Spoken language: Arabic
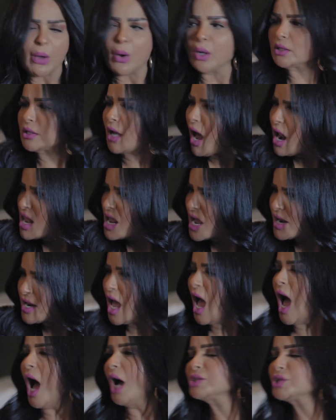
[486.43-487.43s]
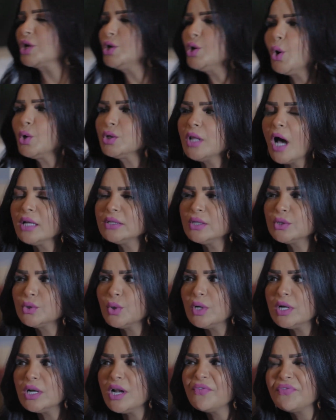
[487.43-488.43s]
واتقلين عشان نقعد نقضي
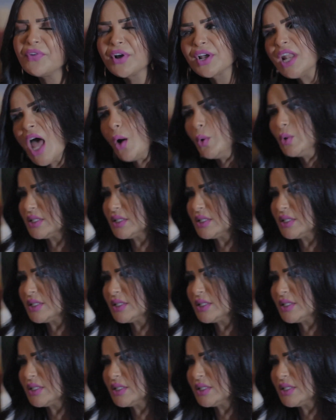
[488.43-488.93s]
طول الليل في خناق